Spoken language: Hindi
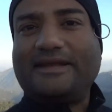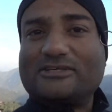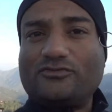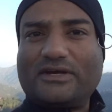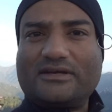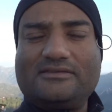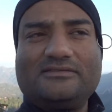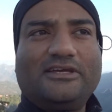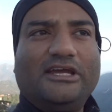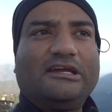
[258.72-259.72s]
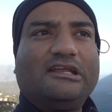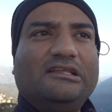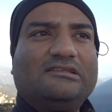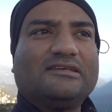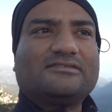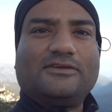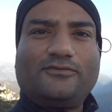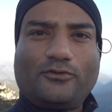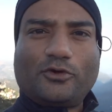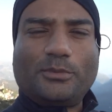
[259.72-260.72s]
द नेक्स्ट फैक्ट इज़ एटीन
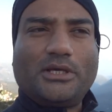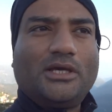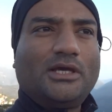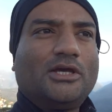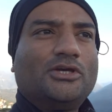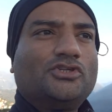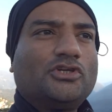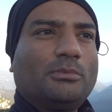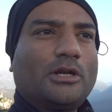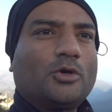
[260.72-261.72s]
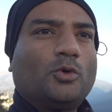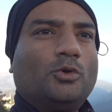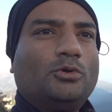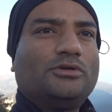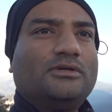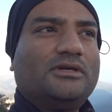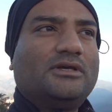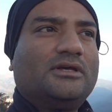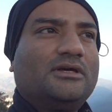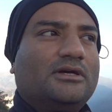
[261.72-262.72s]
में शिमला को
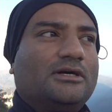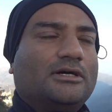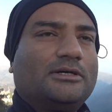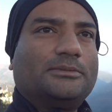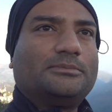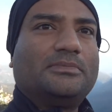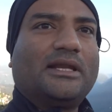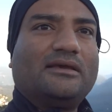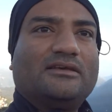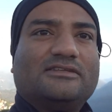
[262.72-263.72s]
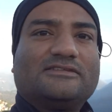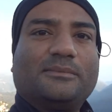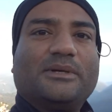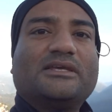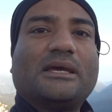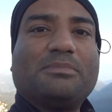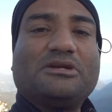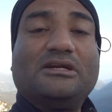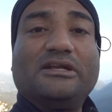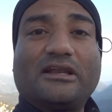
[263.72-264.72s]
लाइक समर
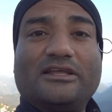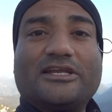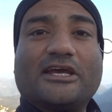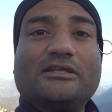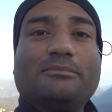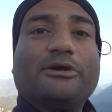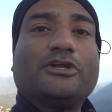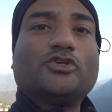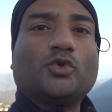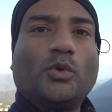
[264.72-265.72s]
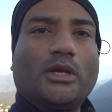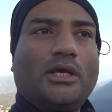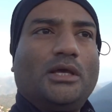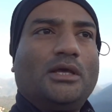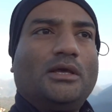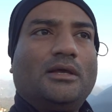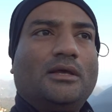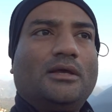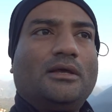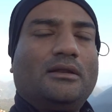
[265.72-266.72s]
कैपिटल डिक्लेयर किया था ब्रिटिश रूल ने
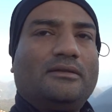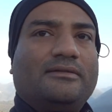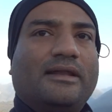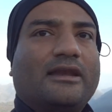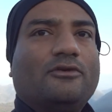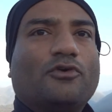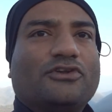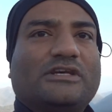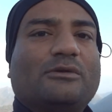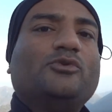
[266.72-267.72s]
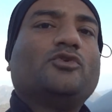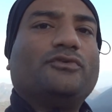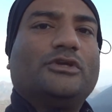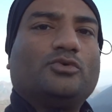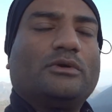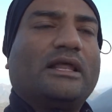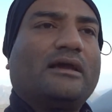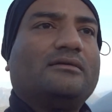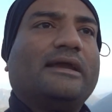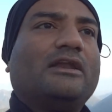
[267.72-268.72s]
1947 में जो फिनिश हुआ
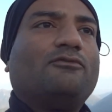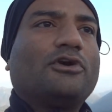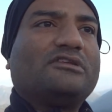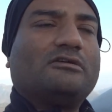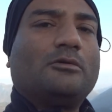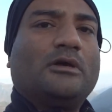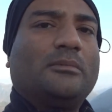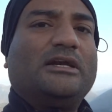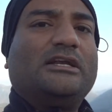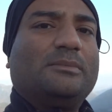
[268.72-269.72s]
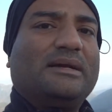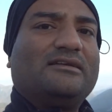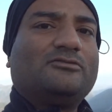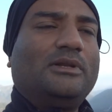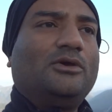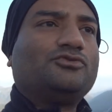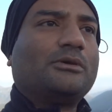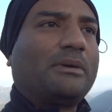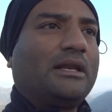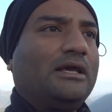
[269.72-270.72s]
लाइक 1947 में हमें इंडिपेंडेंस मिली उससे
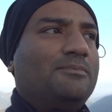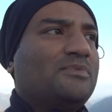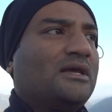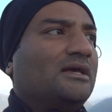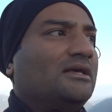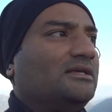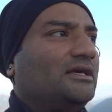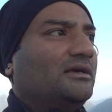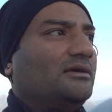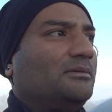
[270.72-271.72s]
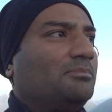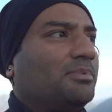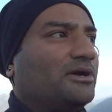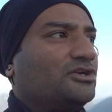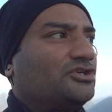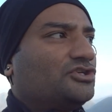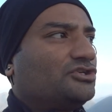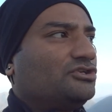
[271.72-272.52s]
पहले ये ब्रिटिश